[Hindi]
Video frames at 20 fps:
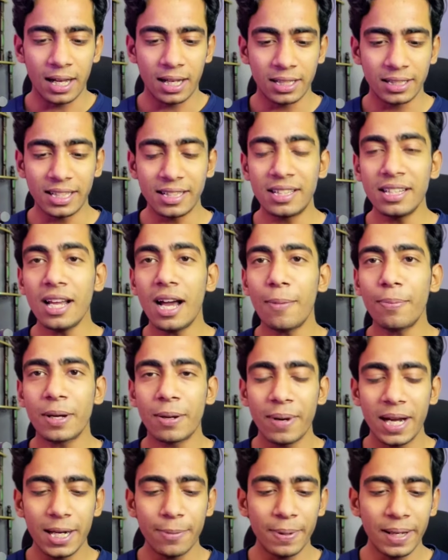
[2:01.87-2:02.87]
जैसे ही आप
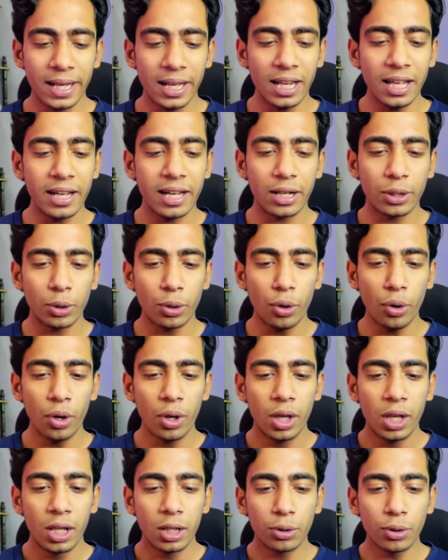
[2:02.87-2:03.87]
कमेंट पे क्लिक करते हो
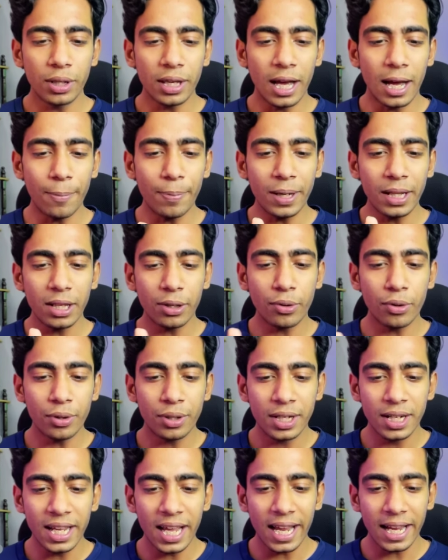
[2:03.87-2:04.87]
तो यहाँ पर देखो
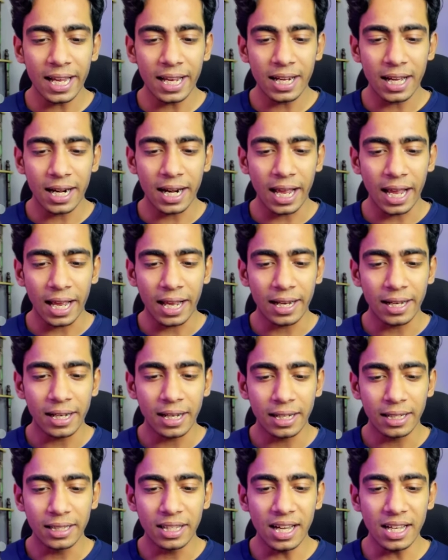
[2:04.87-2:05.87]
थ्री आइकन आ रहा है
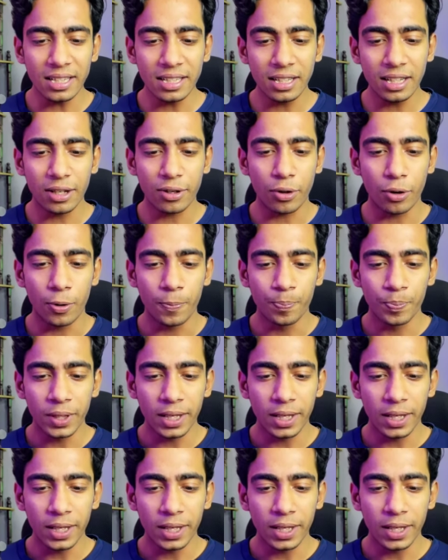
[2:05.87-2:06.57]
ध्यान से देखो